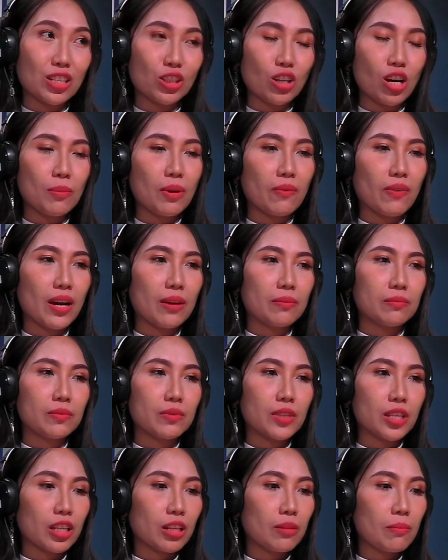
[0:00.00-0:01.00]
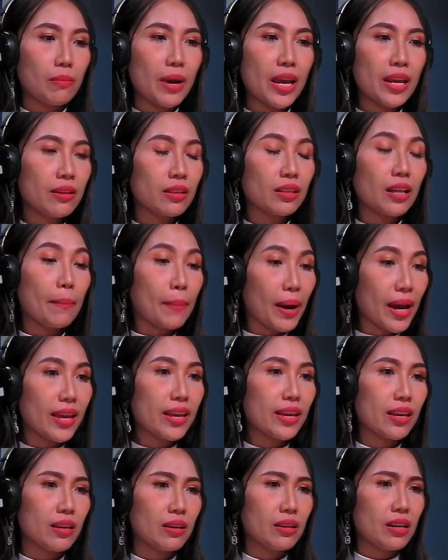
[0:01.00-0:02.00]
จะชอบแบบว่าไม่ทำไม
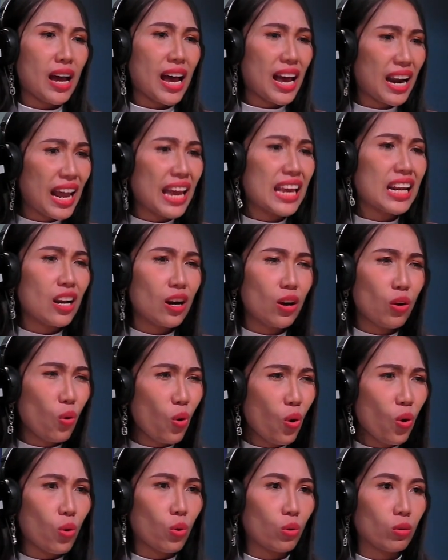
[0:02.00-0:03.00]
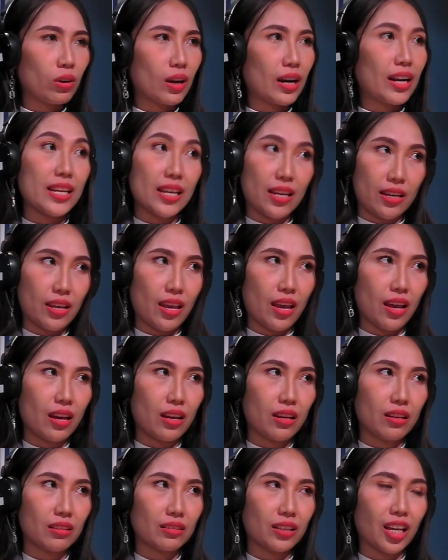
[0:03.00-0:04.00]
อะไรล่ะลูกอะไรอย่างเงี้ย
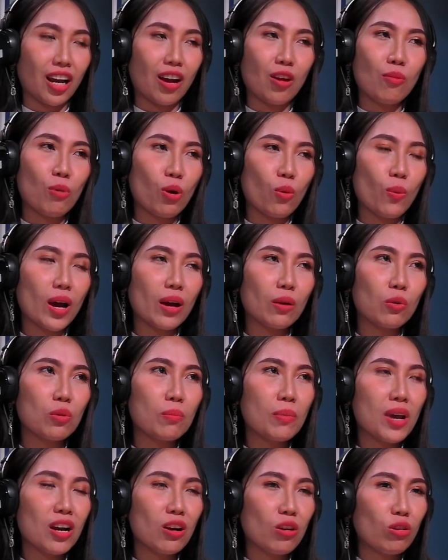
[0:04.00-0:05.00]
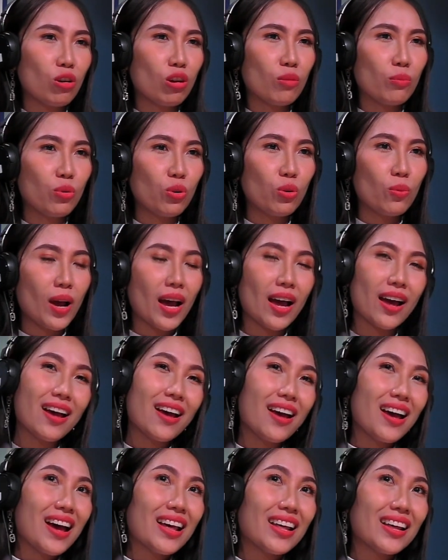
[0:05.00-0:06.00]
แต่เขาบอกว่าคุณแม่ลองลองพูดว่า
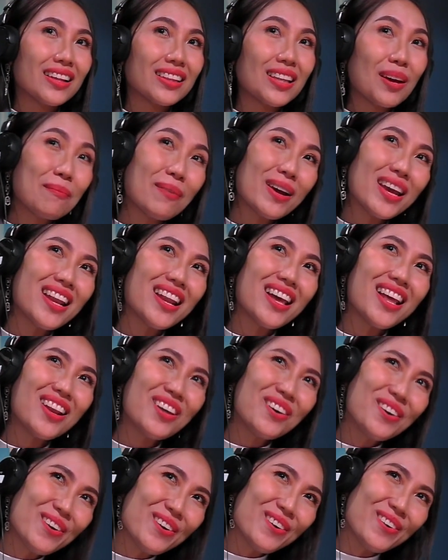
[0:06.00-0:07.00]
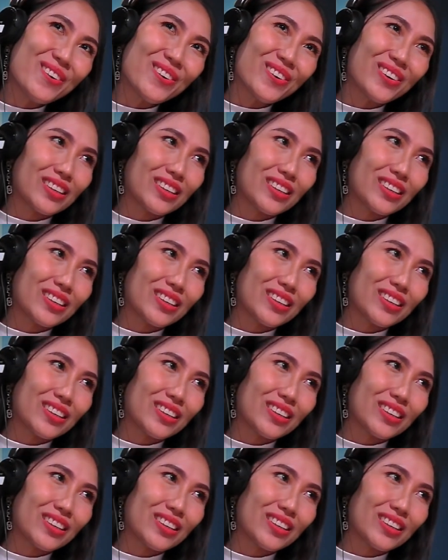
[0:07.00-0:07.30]
ทำไมล่ะลูก